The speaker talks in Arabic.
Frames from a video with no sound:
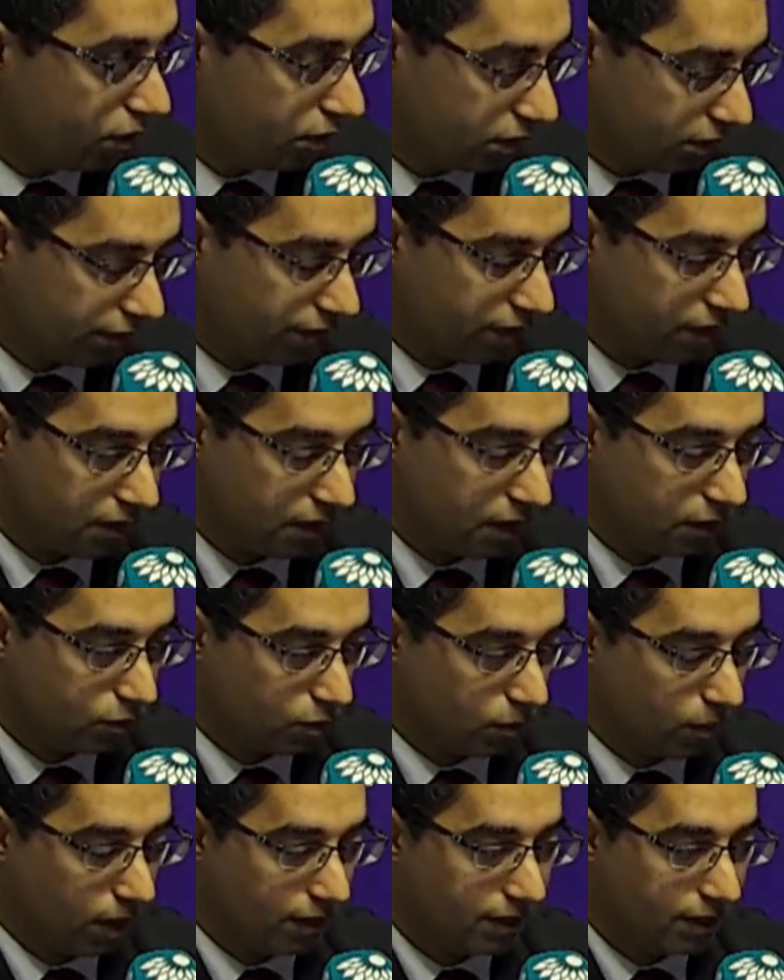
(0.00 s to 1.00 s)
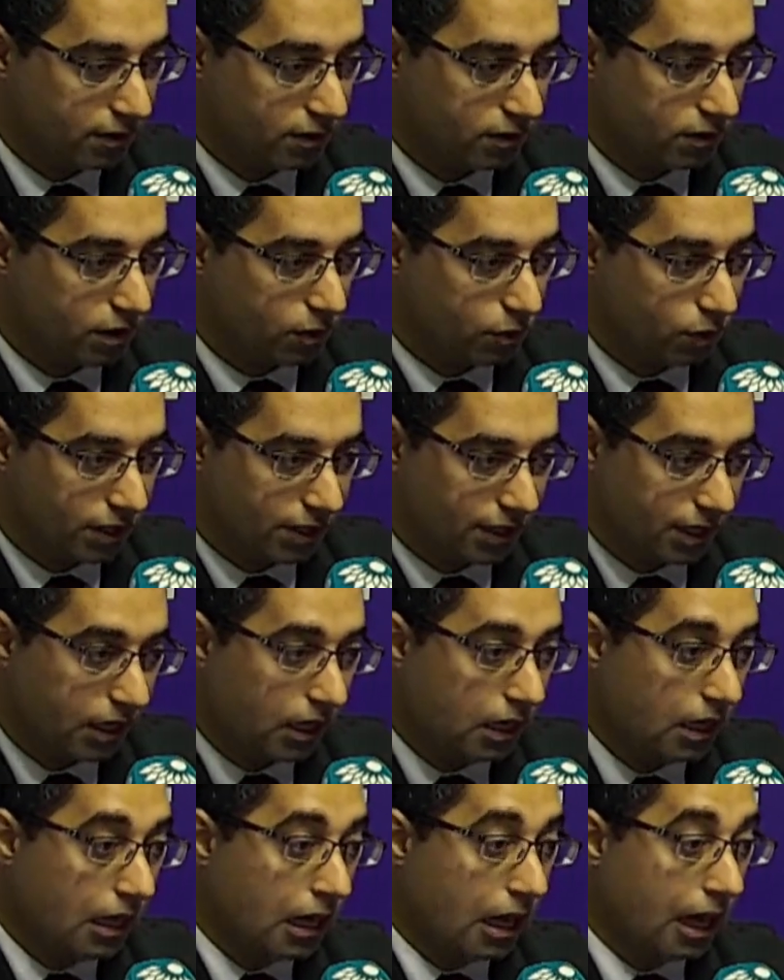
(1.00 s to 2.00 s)
لكل الاتفاقيات والمعاهدات
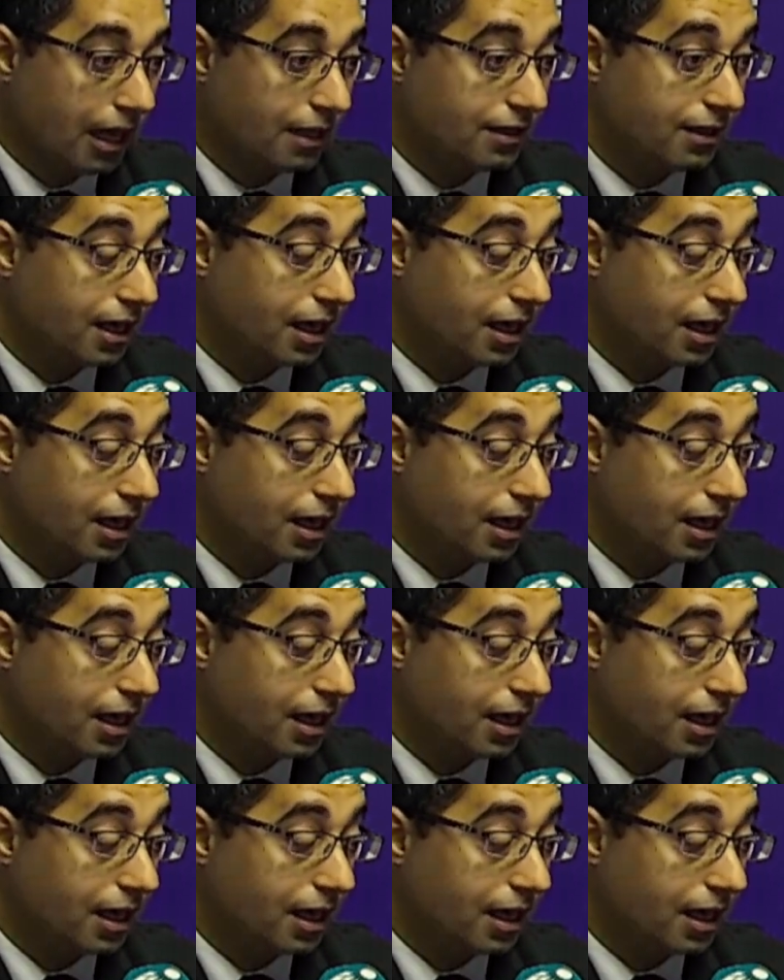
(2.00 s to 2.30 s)
الدولية مم.